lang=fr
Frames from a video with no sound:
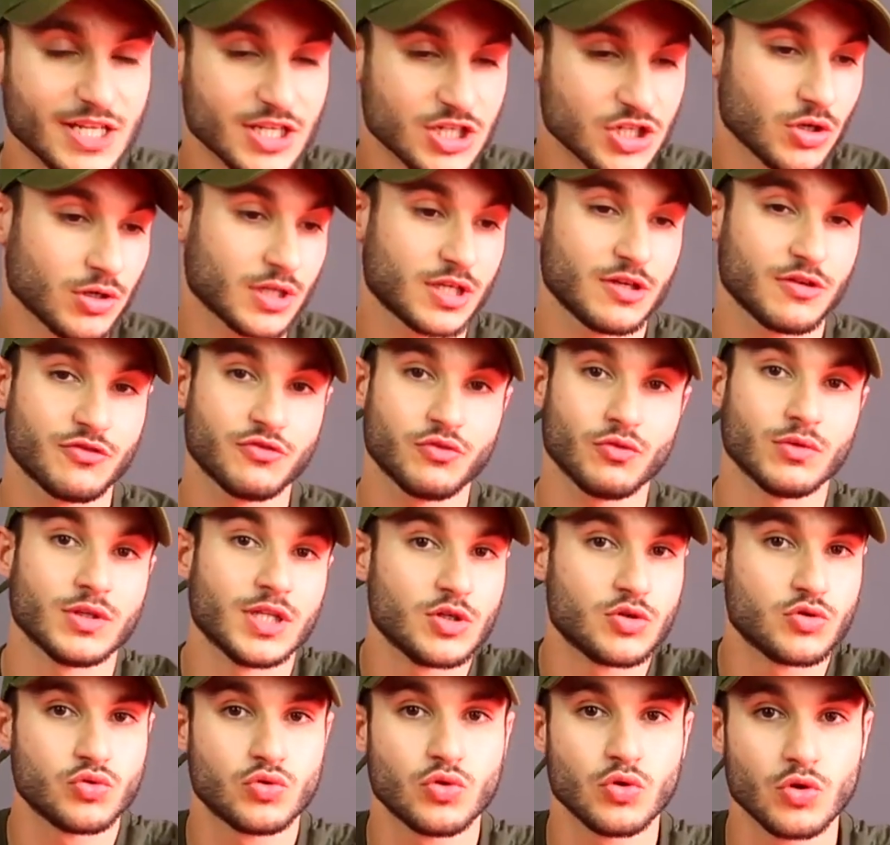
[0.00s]
les gens qui font
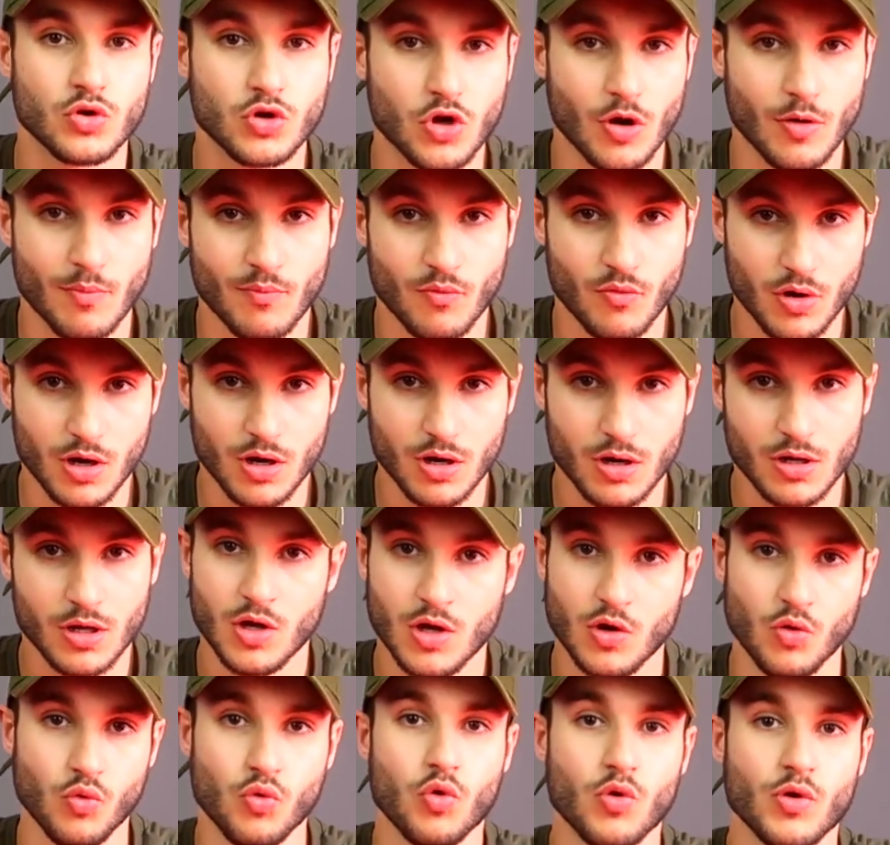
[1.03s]
des tutos comme moi,
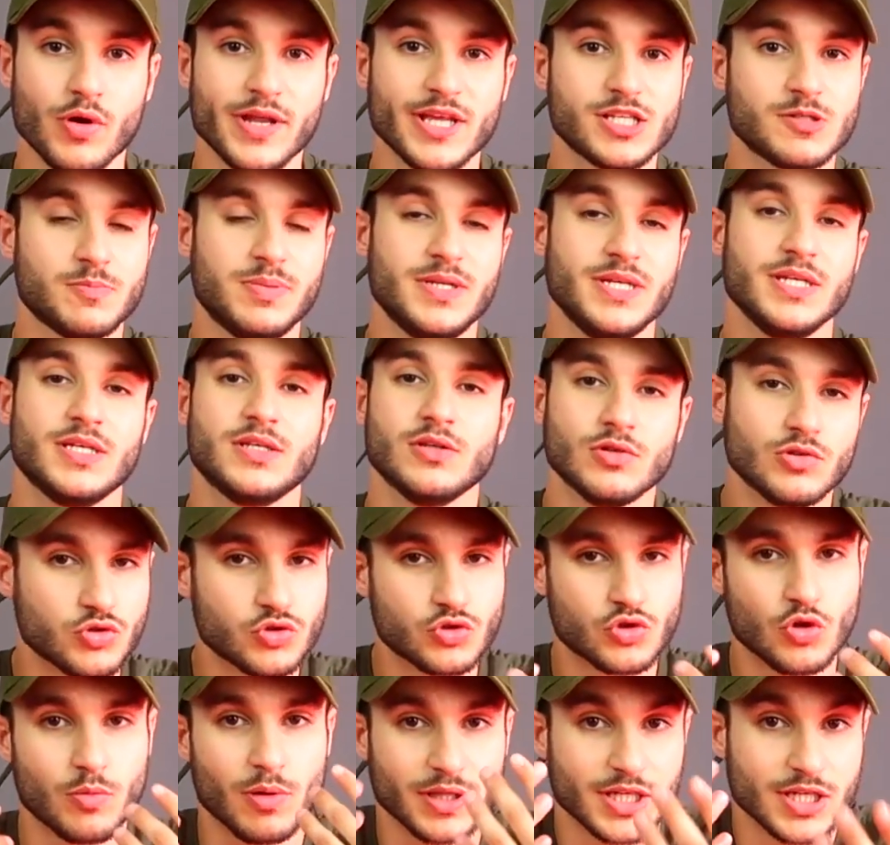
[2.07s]
où on explique
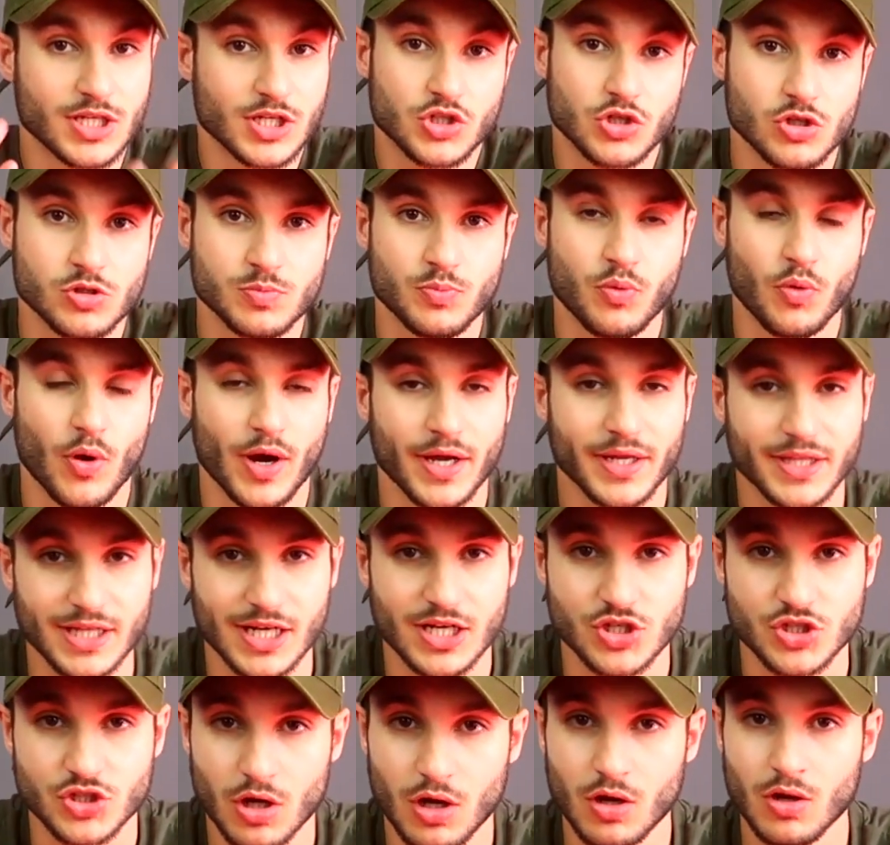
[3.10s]
justement des choses pour aider
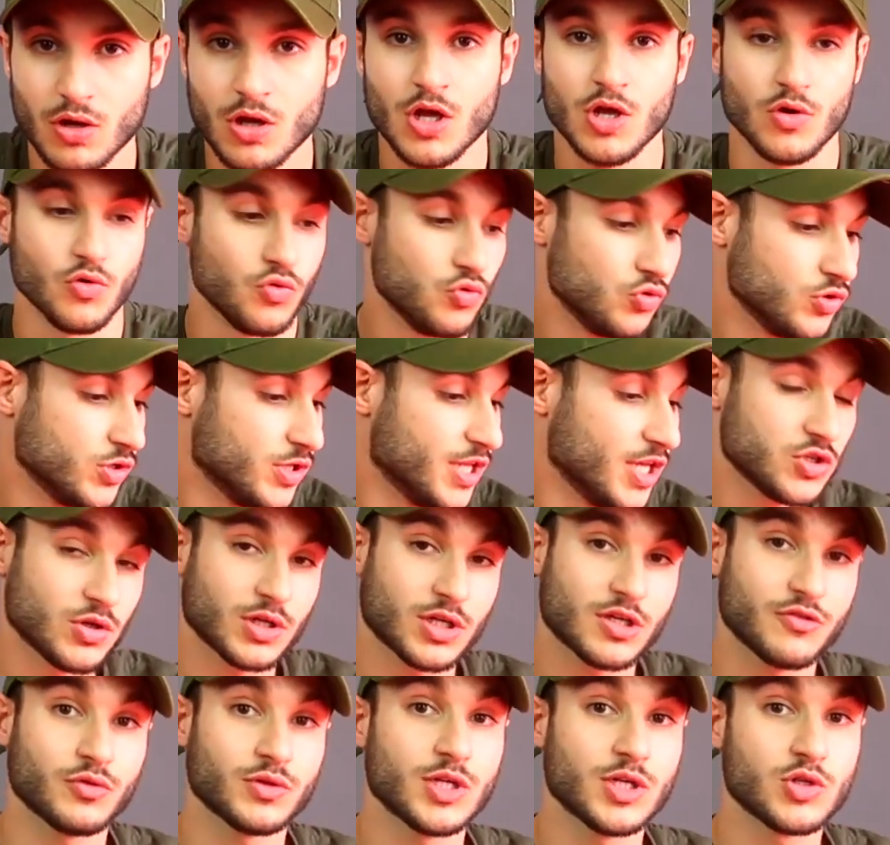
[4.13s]
les gens, ou des gens
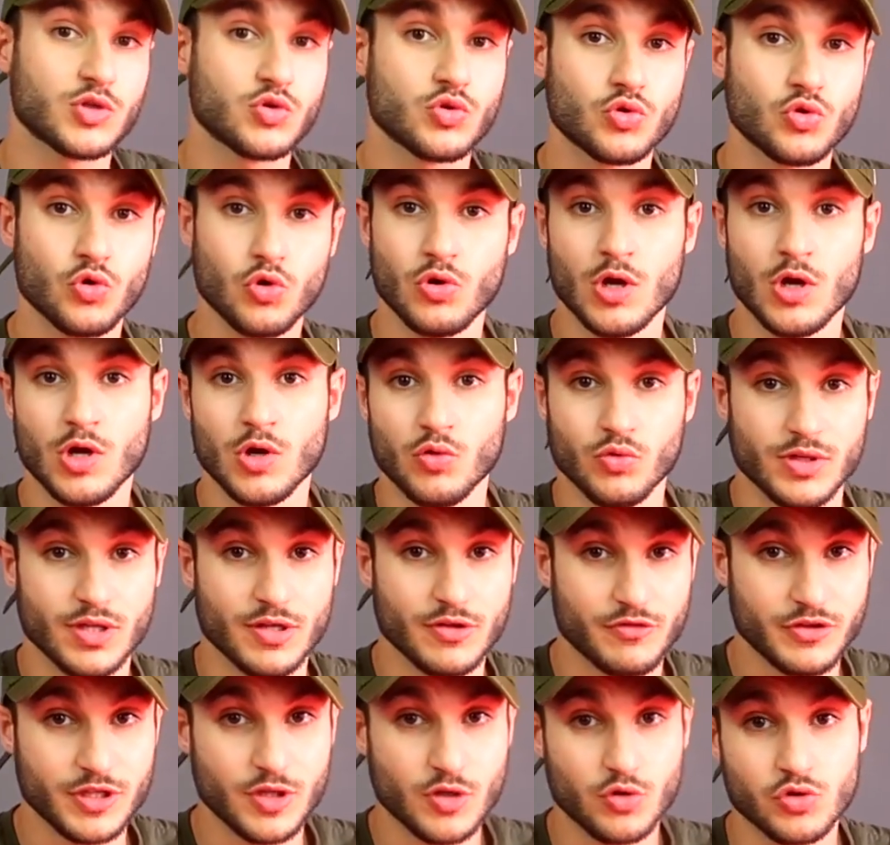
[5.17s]
qui font des tutos ou
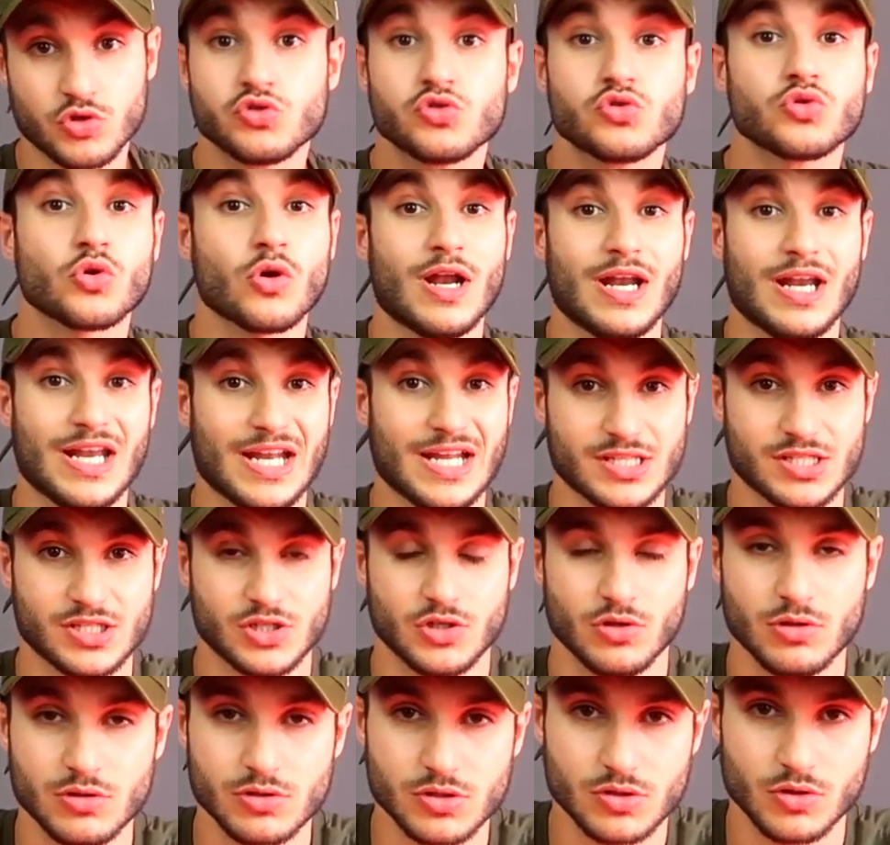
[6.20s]
des vidéos sur la
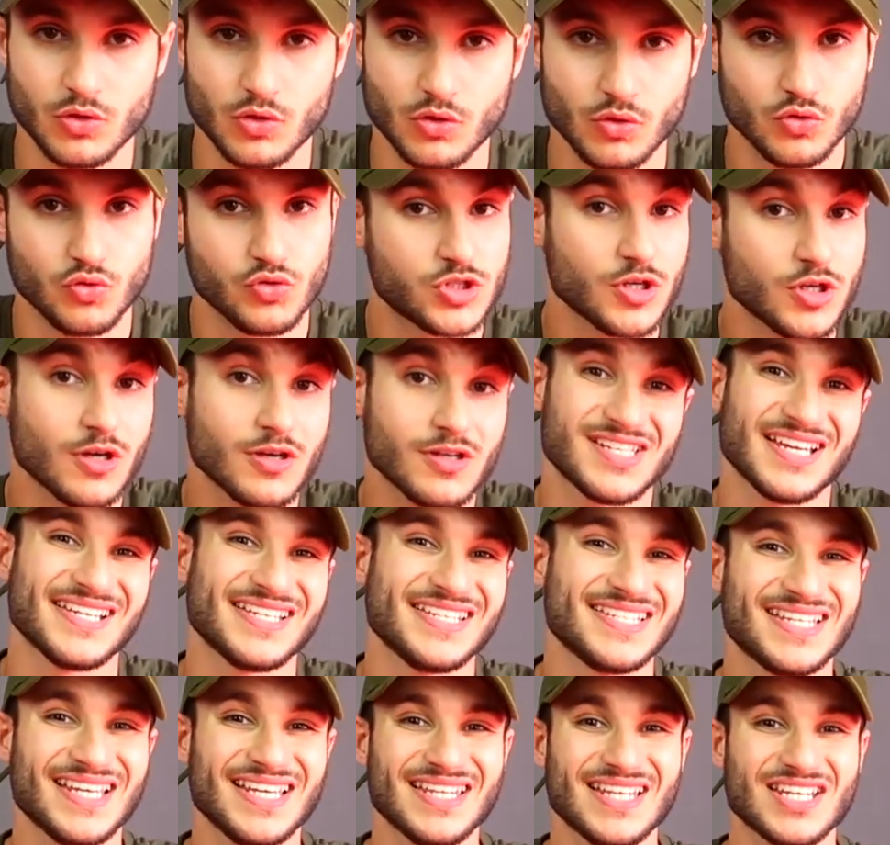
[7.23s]
science, tout ça, ça
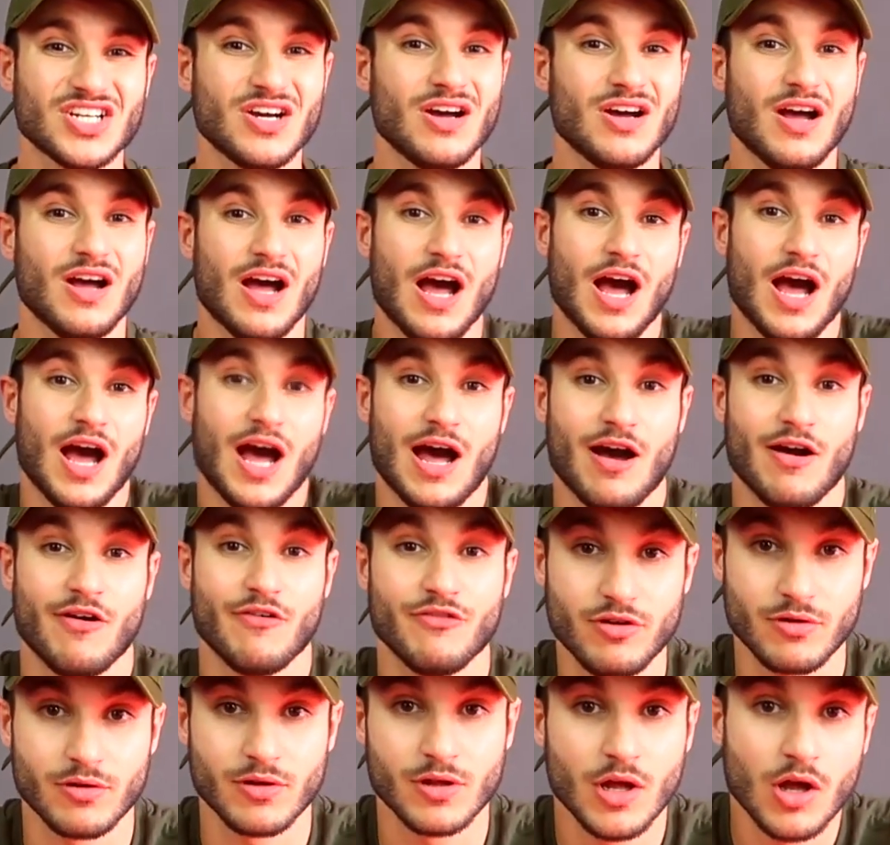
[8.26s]
existait déjà
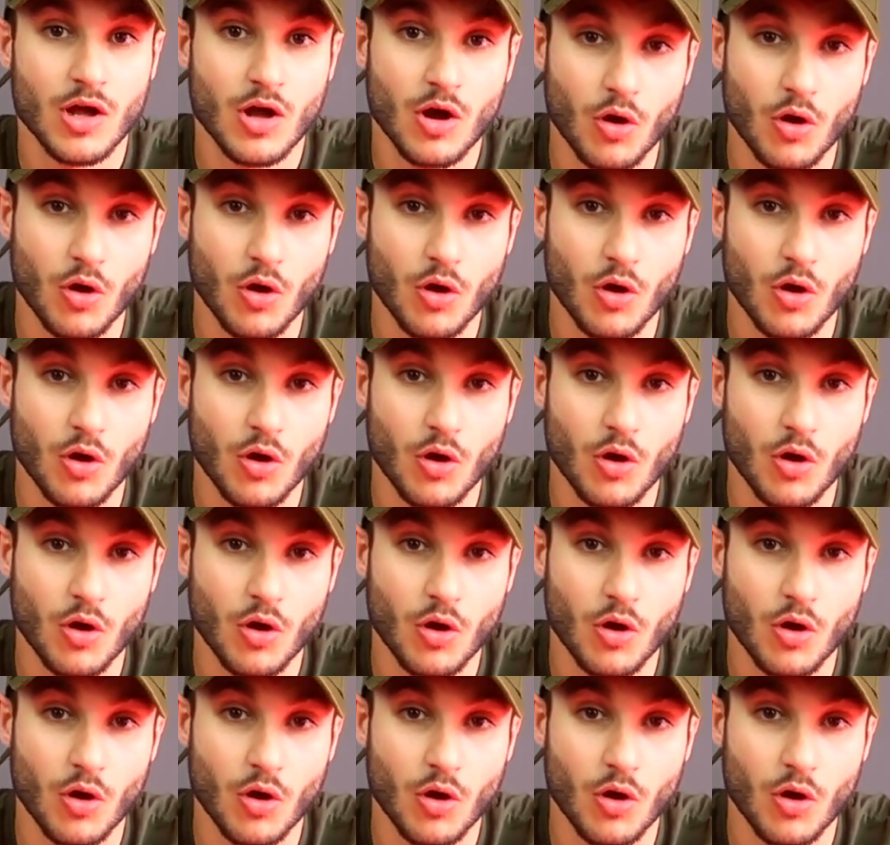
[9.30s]
avant.